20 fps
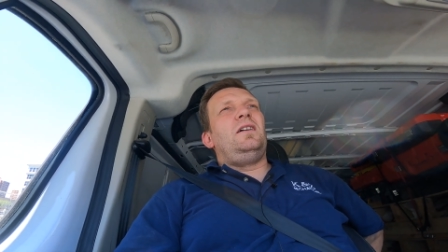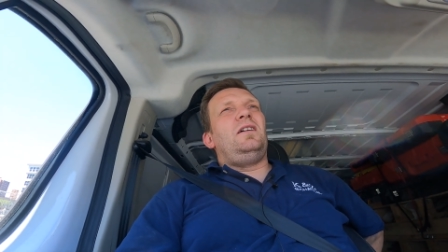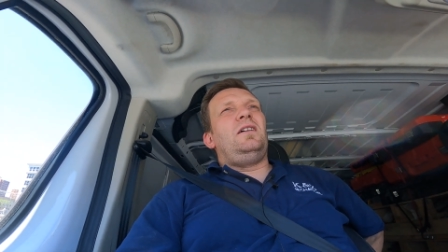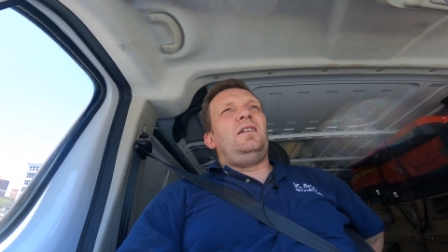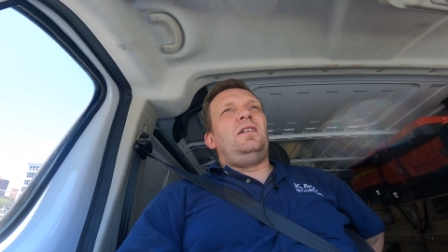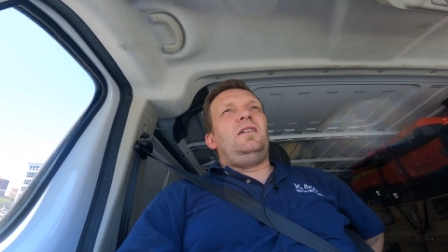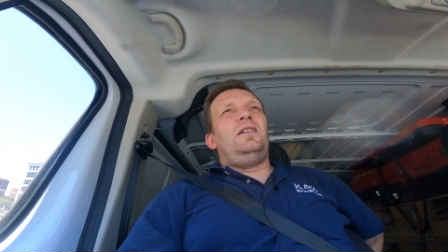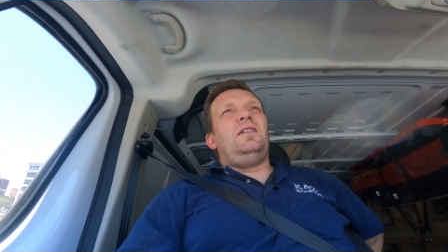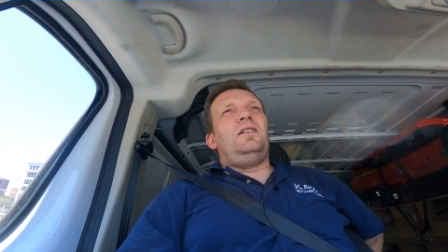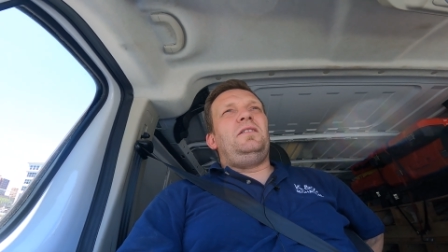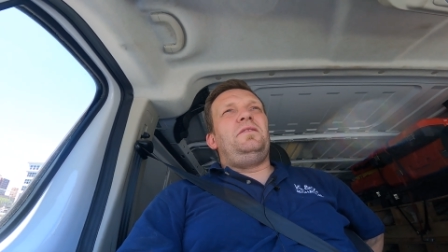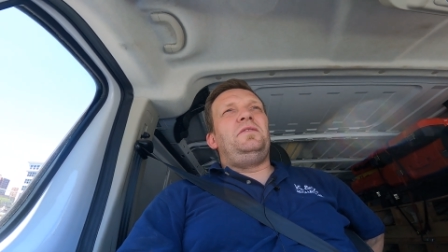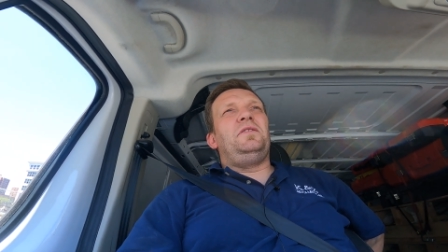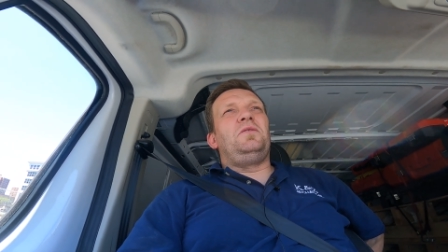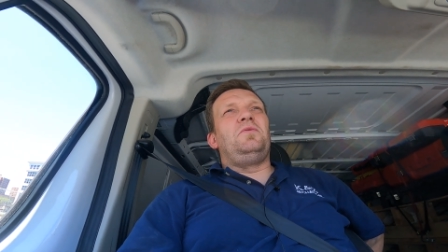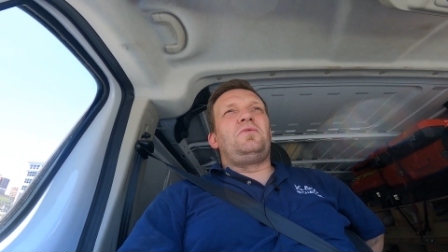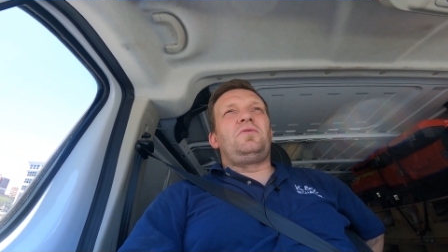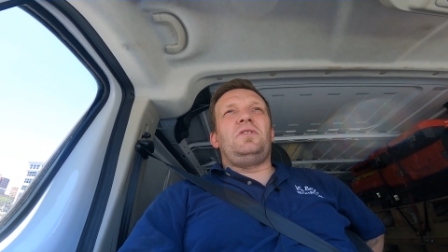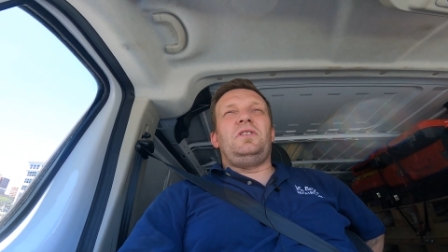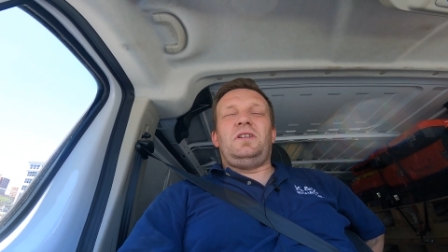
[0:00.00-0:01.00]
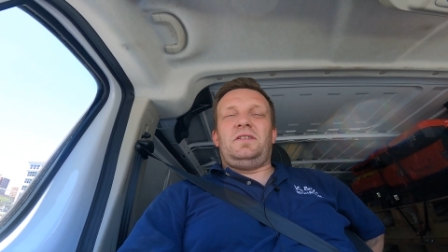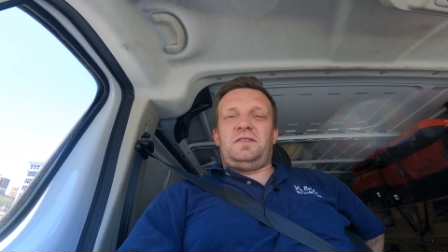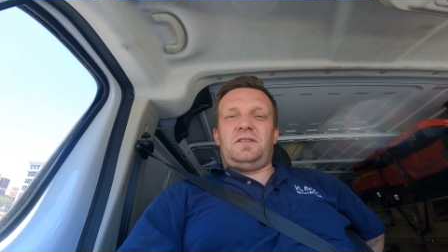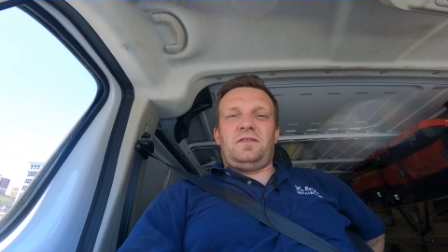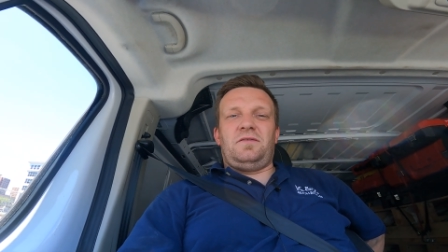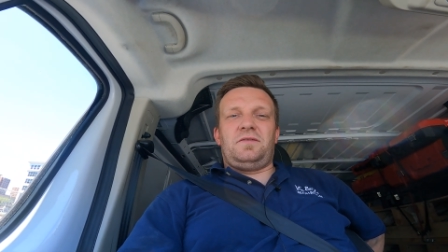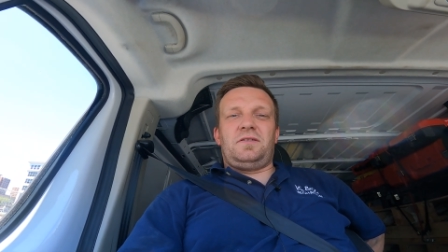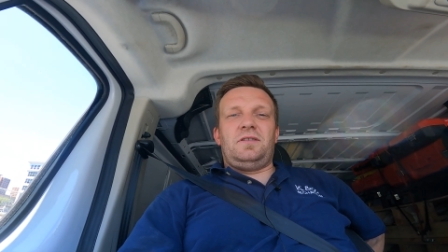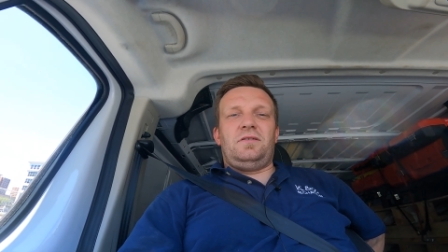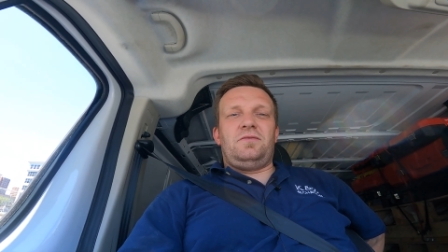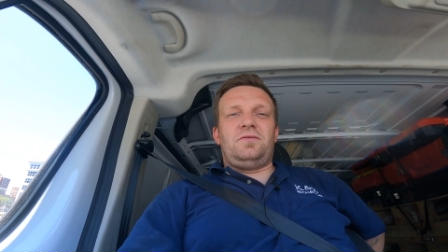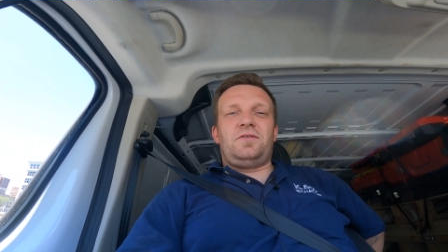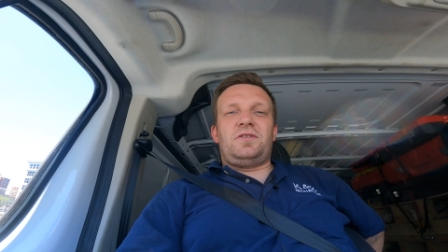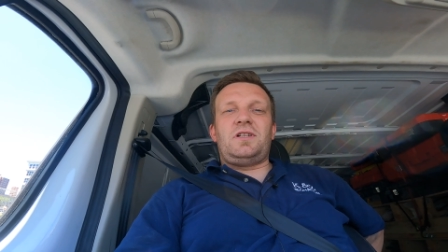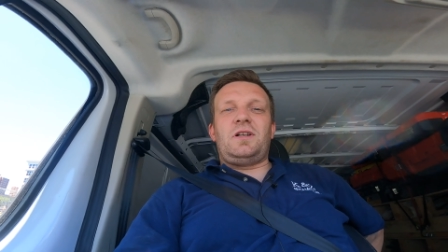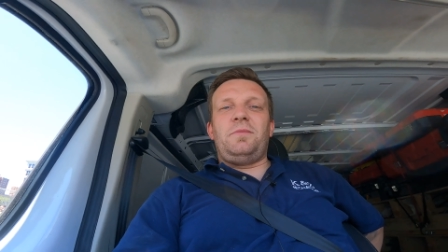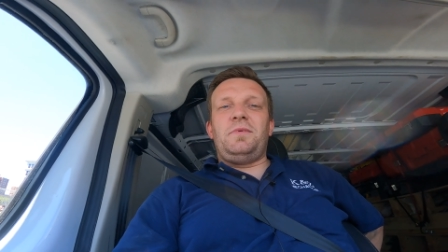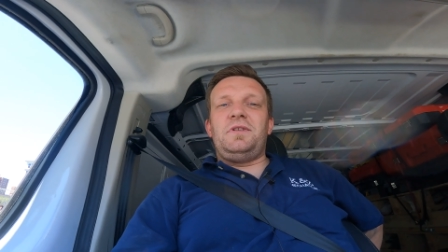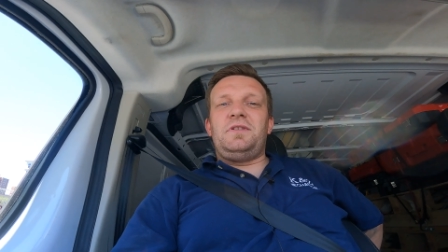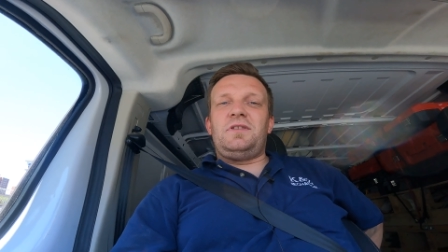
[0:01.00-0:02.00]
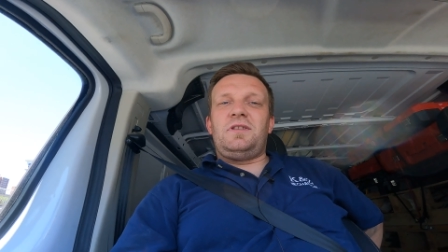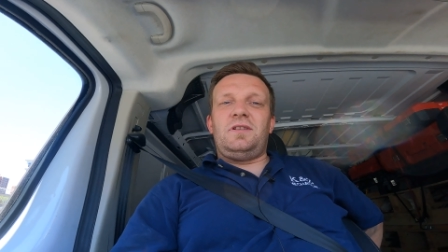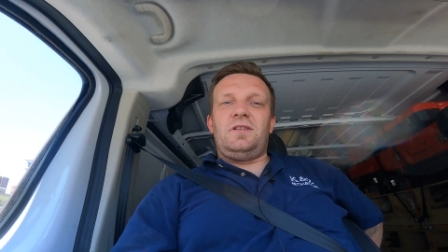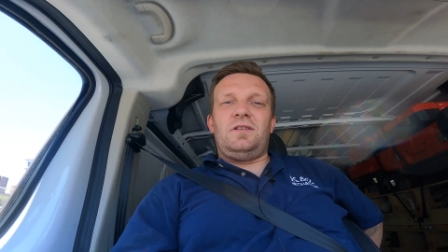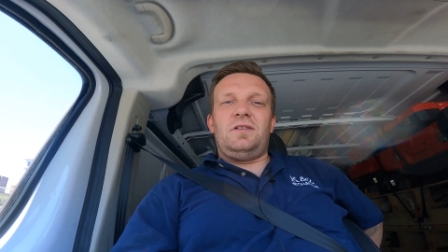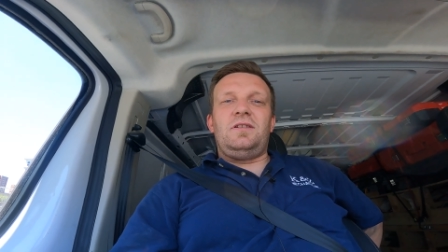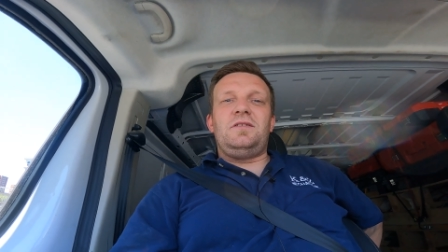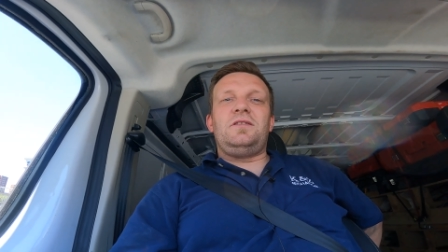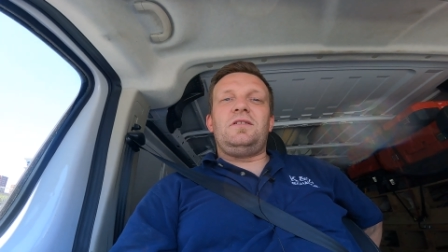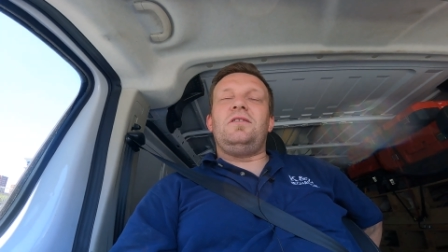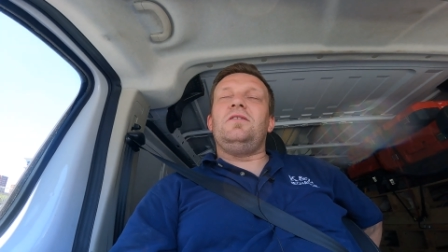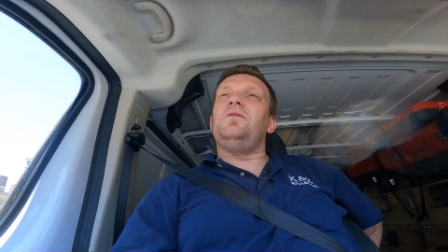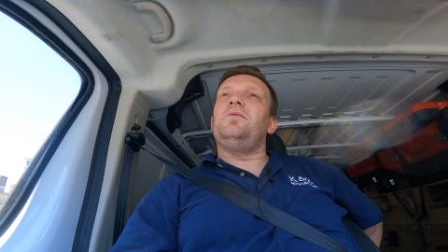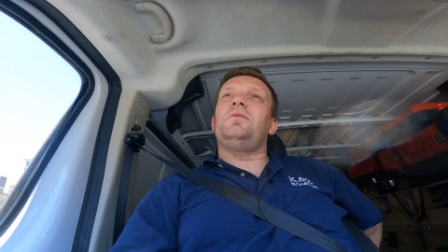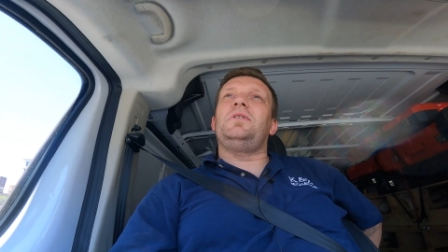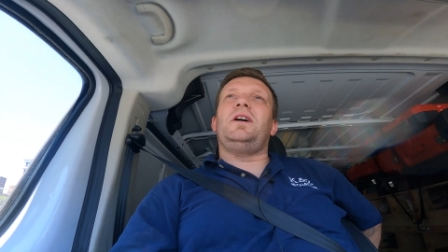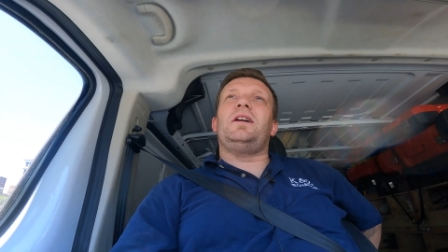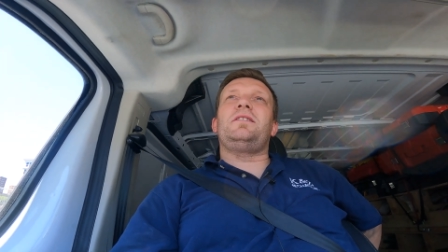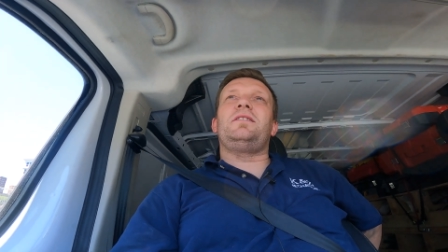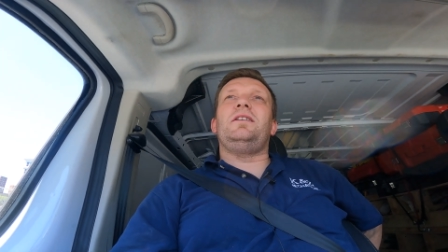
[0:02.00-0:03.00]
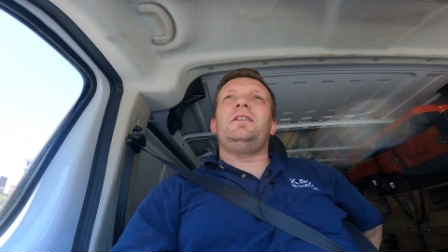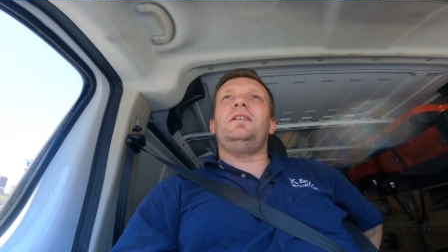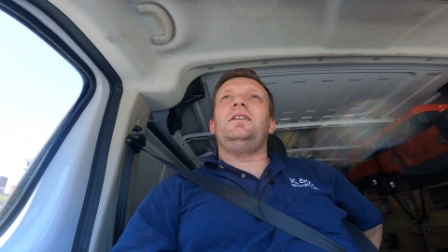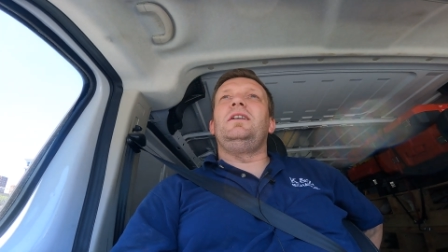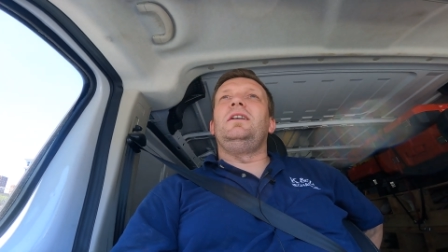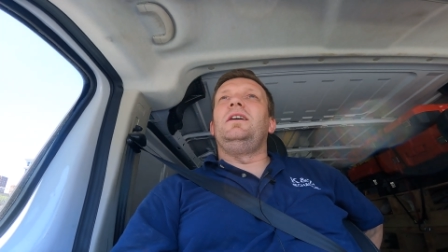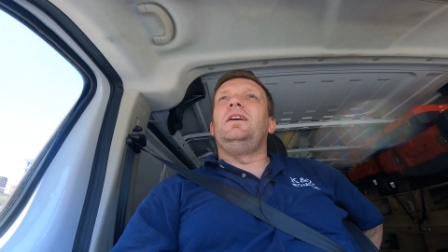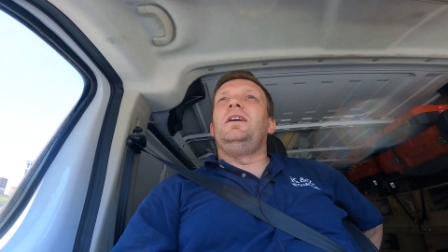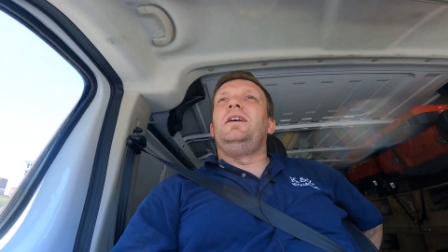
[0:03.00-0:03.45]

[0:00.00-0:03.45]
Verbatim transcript: e, wykluczona z tego względu, że trzeba mieć e, zieloną kartę.